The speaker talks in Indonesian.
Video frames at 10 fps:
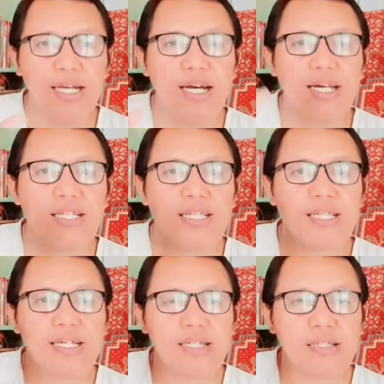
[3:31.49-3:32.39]

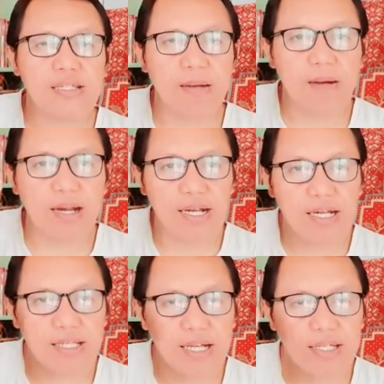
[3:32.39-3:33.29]
kritik karena
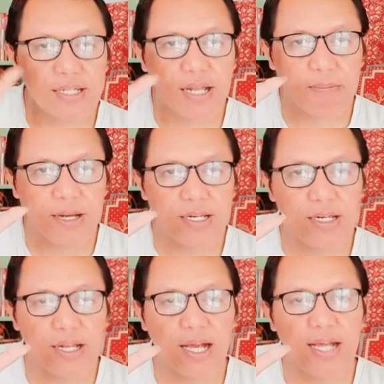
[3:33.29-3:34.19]
kita selama ini
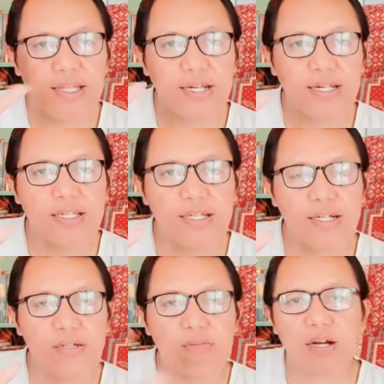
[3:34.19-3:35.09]
adalah anti
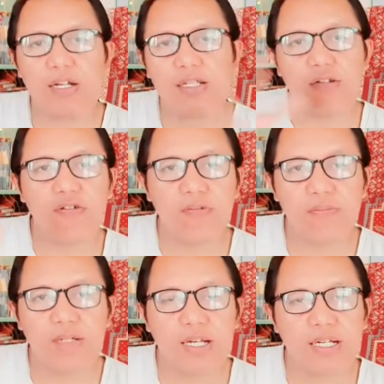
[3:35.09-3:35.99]
kritik semua kritik itu
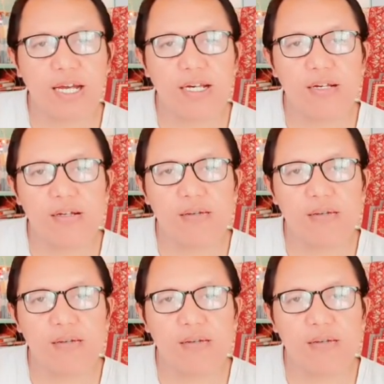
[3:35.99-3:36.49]
menjadikan